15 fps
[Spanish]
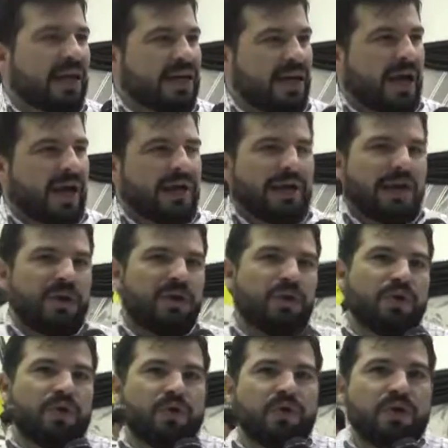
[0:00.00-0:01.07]
Hay, hay
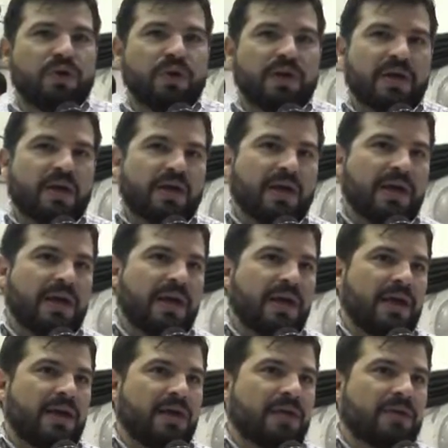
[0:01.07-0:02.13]
algo
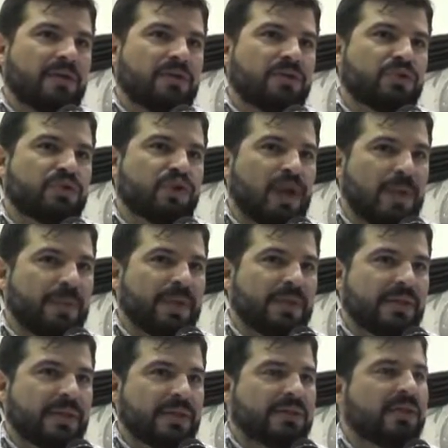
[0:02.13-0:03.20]
que
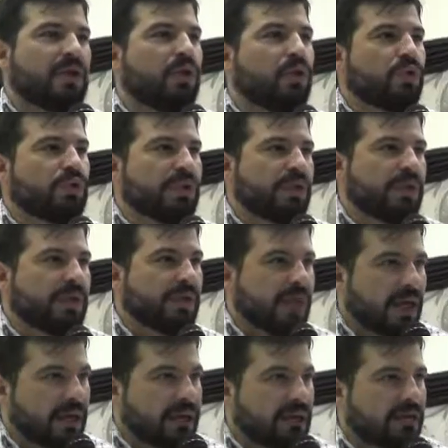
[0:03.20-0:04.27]
solamente es
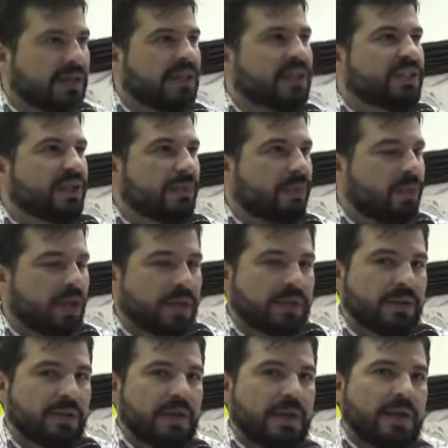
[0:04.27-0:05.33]
exclusividad de Chevrolet,
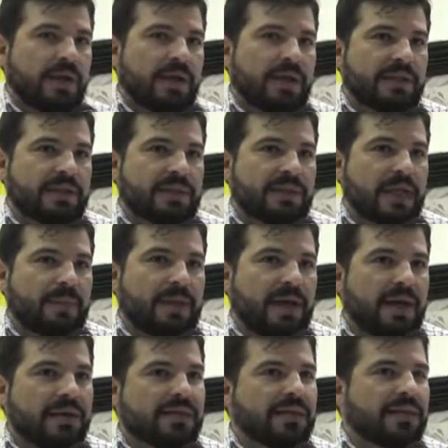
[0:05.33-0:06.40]
que se llama
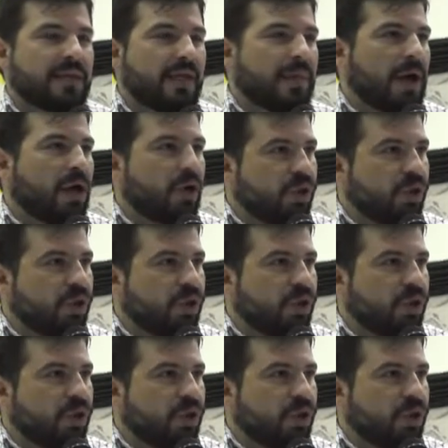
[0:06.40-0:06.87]
el sistema